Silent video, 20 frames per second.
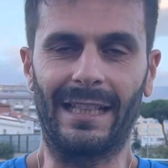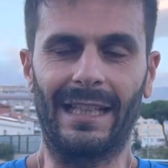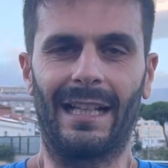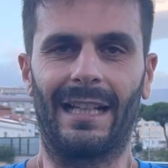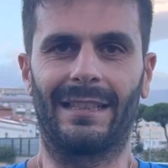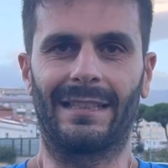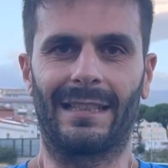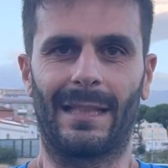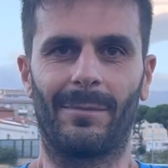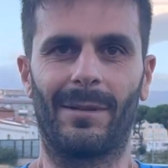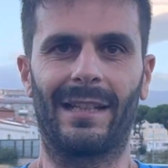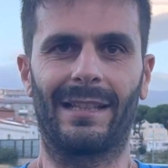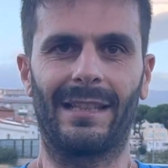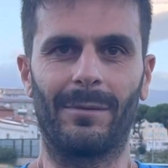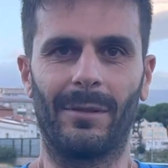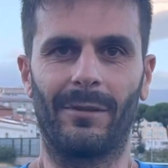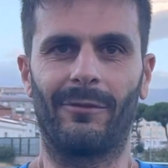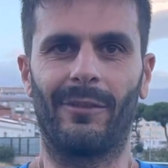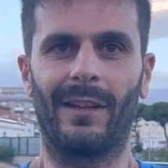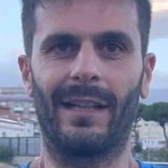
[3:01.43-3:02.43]
dall'altra parte
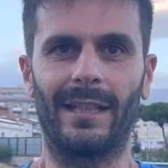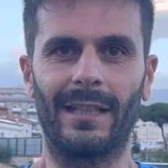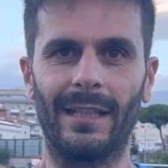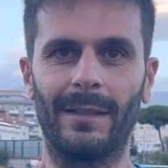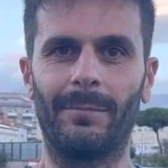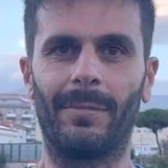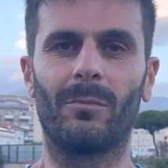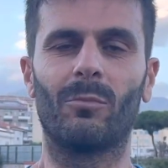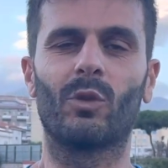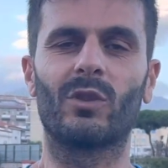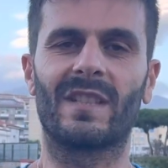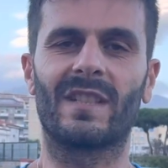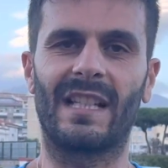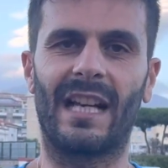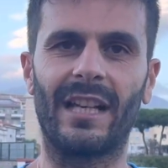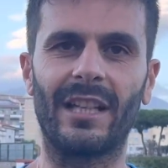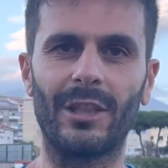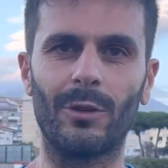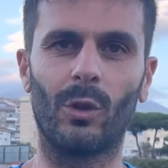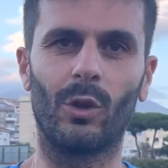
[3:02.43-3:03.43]
per, fargli, per
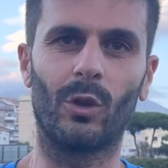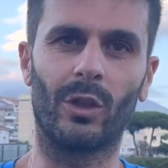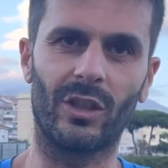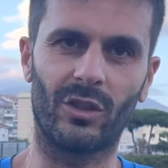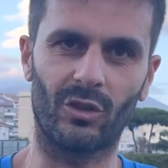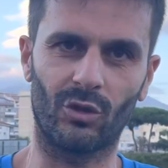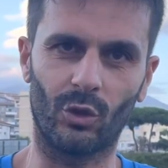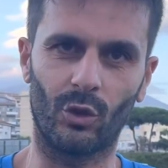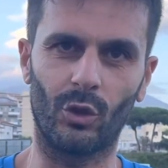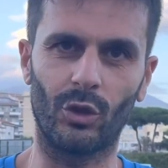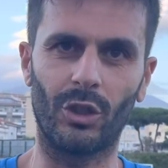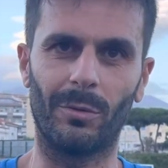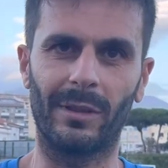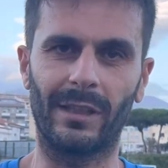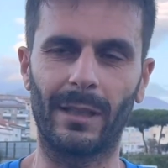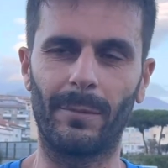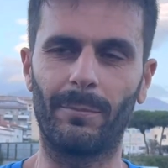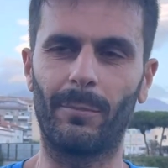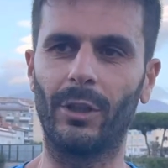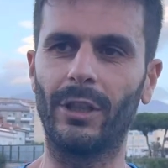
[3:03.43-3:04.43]
mostrargli quello che sono io,
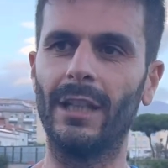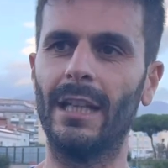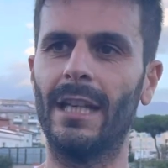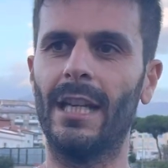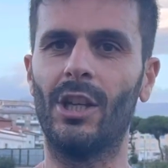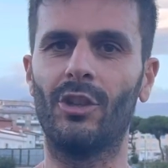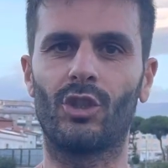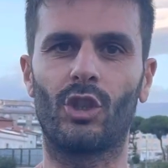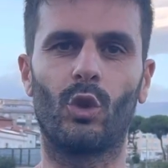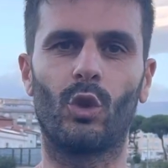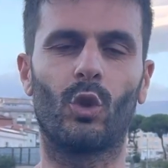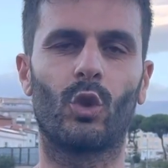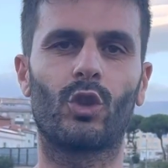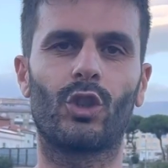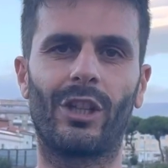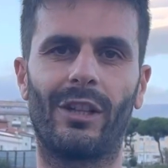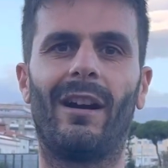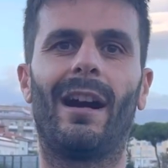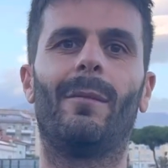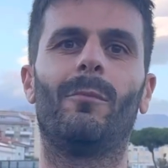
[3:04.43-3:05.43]
perché poi ci
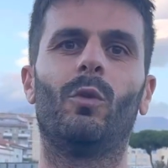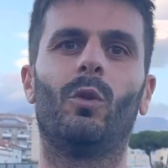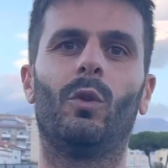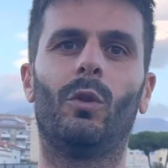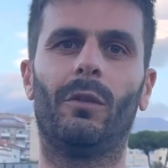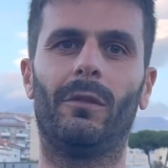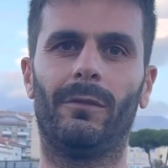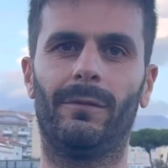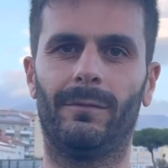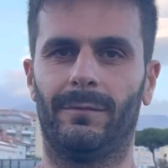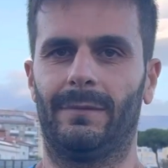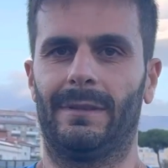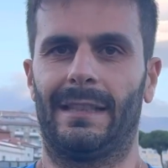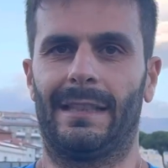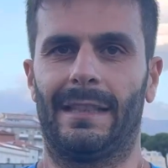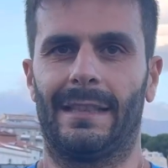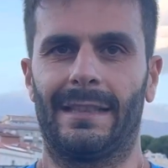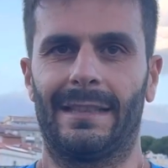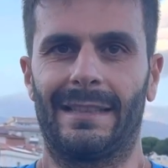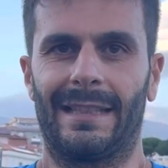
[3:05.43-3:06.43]
conoscevamo
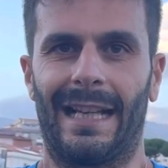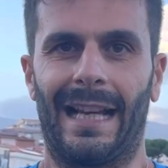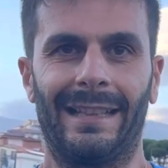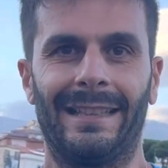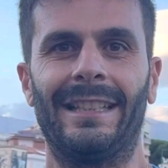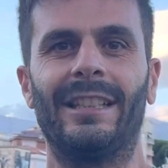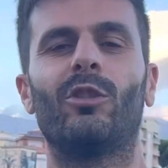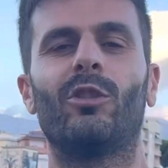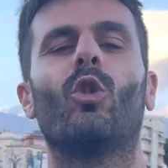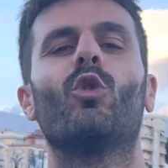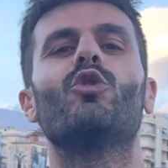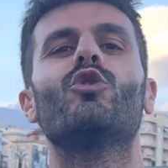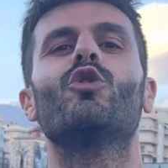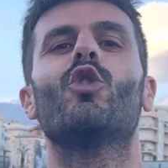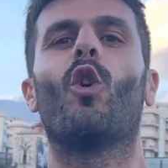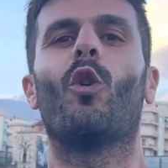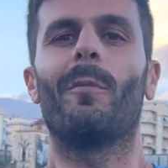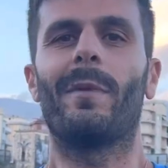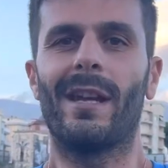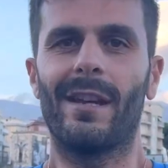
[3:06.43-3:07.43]
tra, di
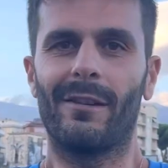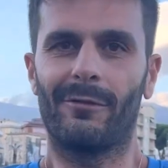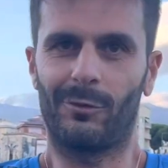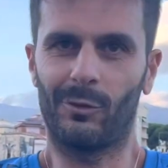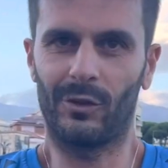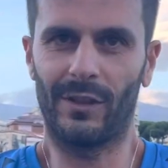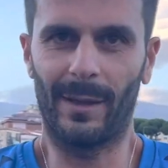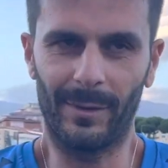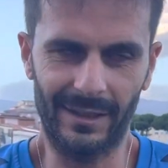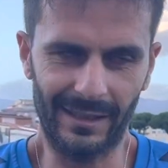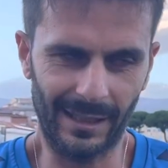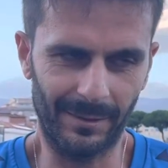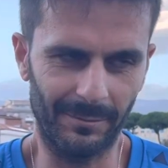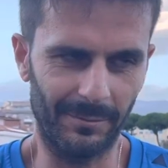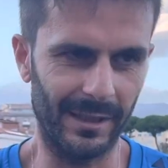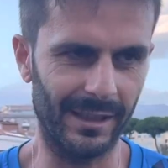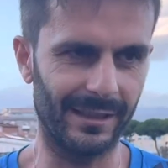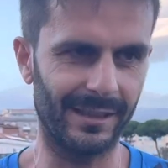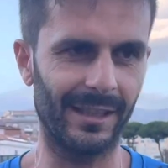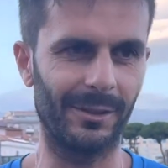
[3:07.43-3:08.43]
cognome
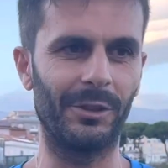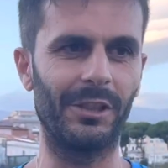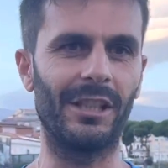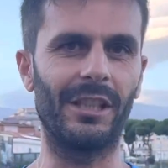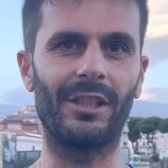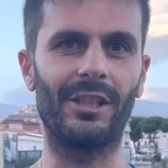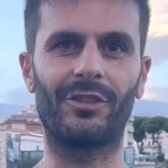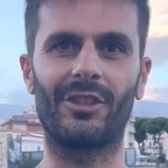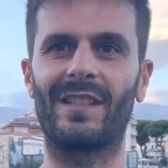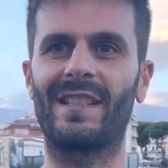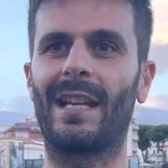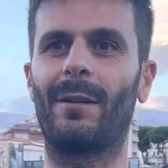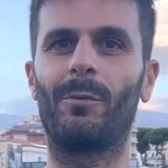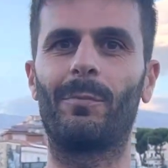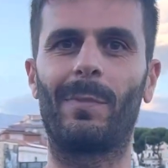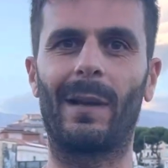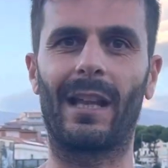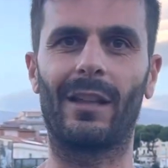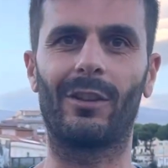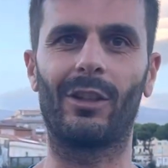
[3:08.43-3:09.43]
fondamentalmente, quindi ci stiamo
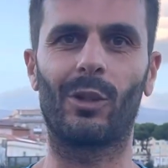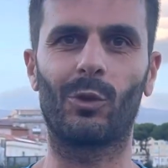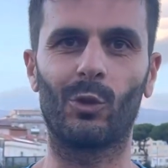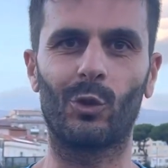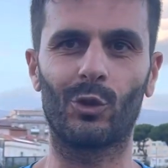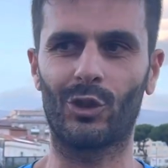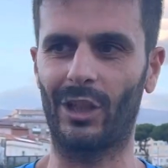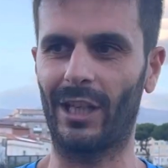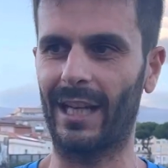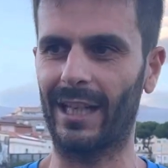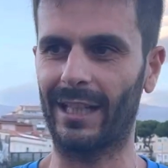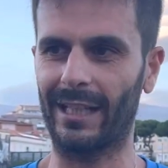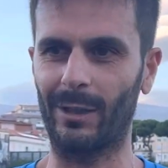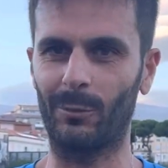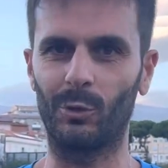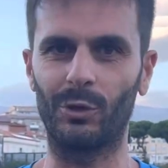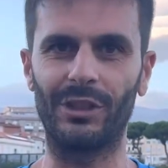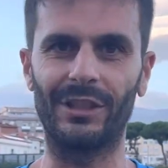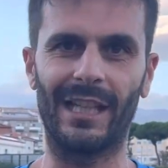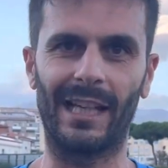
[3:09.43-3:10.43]
imparando a conoscere anche
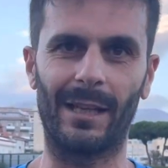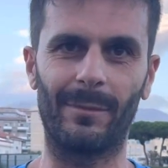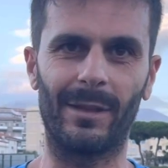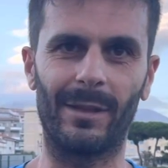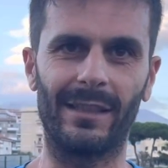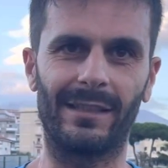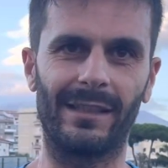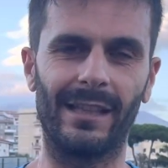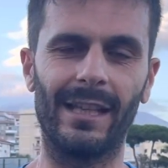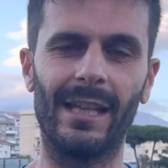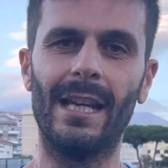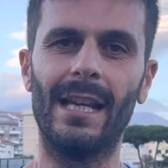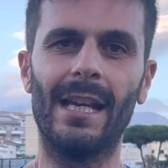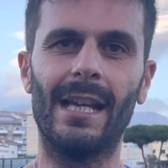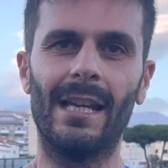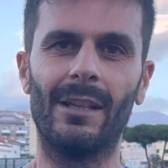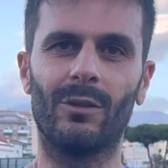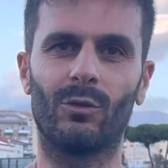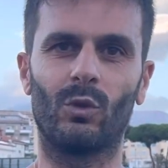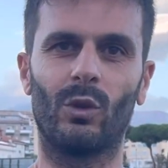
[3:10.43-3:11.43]
quotidianamente
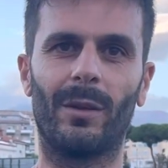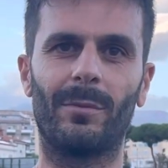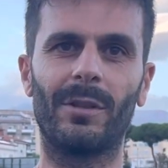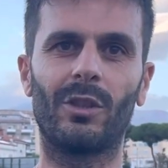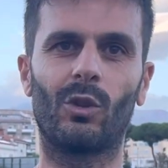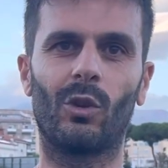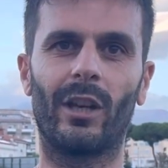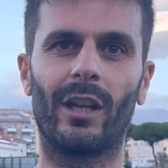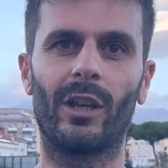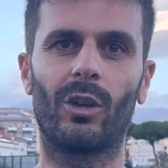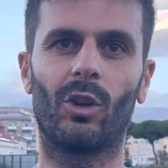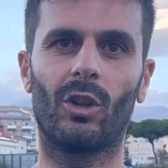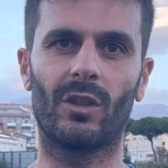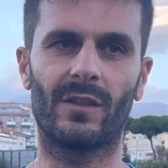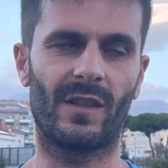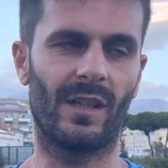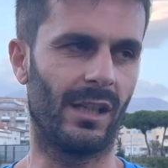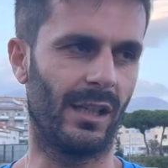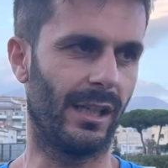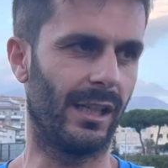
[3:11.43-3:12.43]
sulle piccole
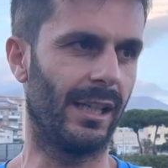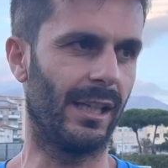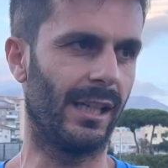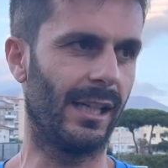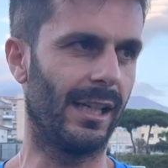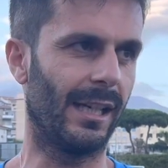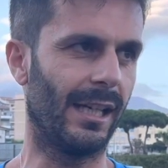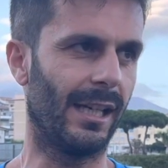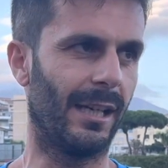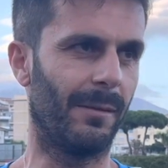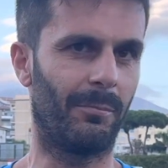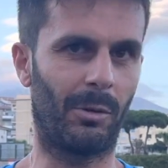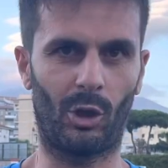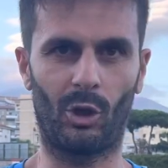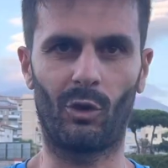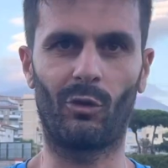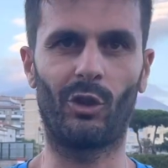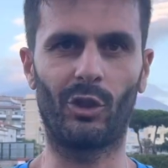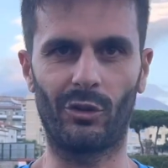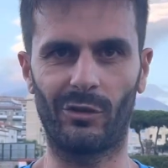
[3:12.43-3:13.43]
cose, e, però
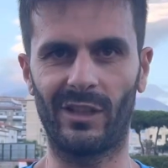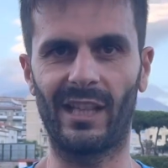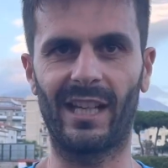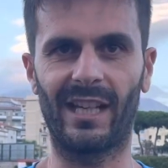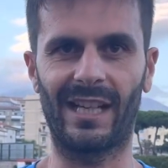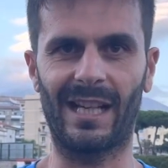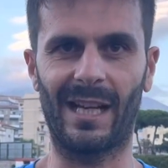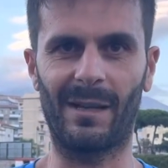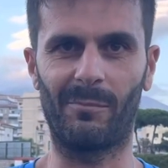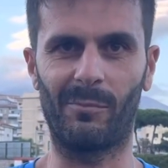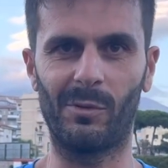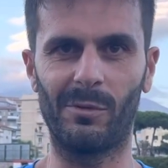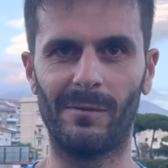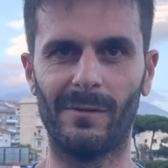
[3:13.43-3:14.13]
lo voglio vedere in campo.